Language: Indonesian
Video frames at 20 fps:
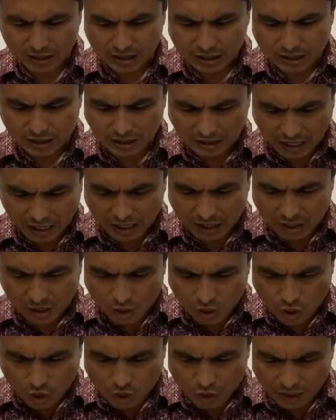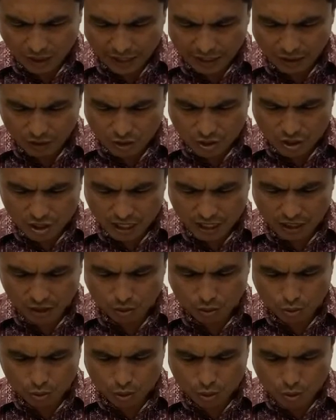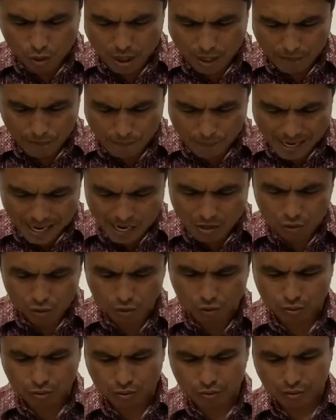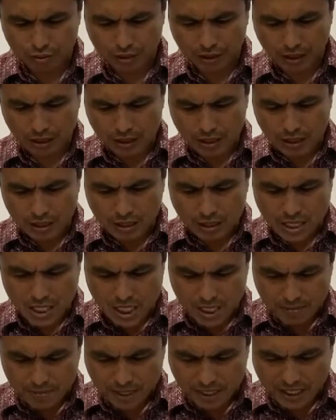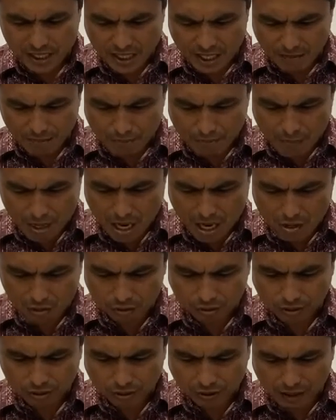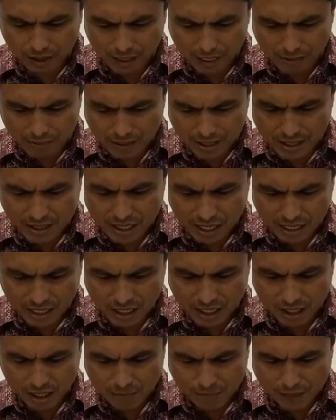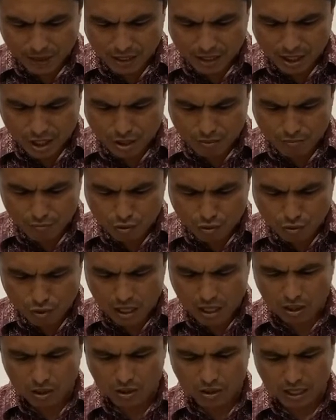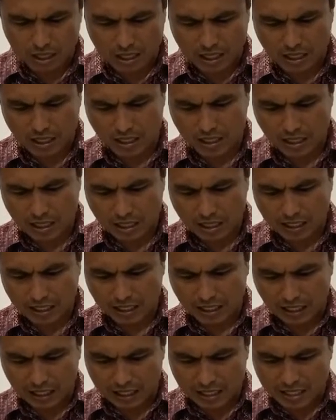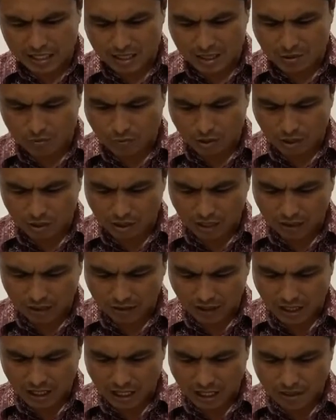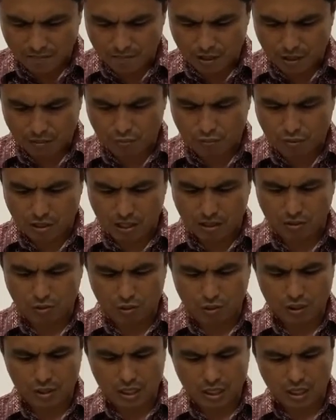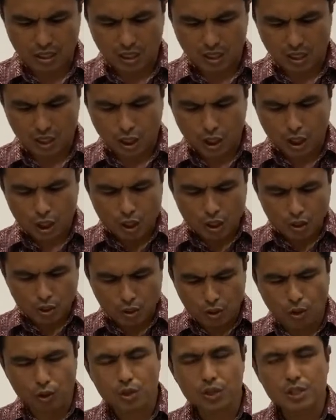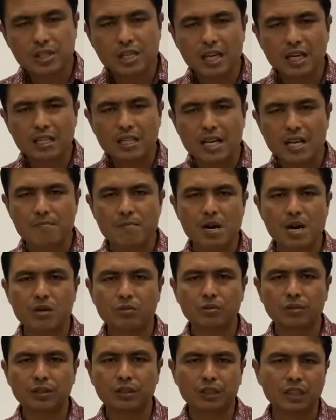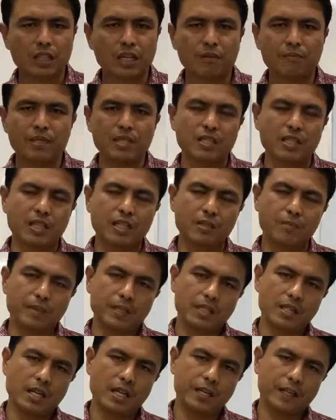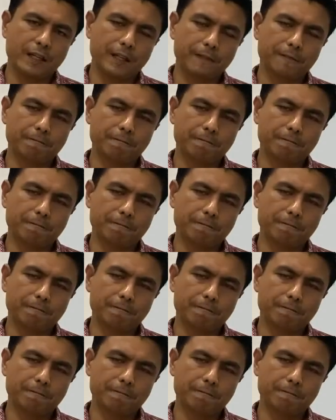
Dan oleh dosa itu juga maut. Demikian maut telah menjalar kepada semua orang. Karena semua orang telah berbuat dosa. Dosa dan maut tidak bisa dipisahkan.